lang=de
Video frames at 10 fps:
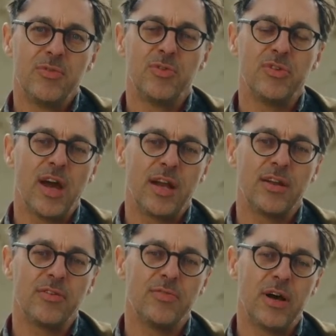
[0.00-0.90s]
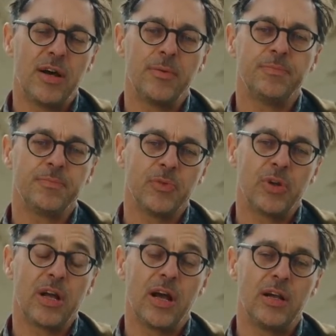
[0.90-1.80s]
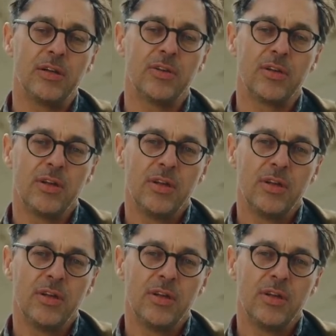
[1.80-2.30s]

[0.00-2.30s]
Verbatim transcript: für sie anders war oder galt.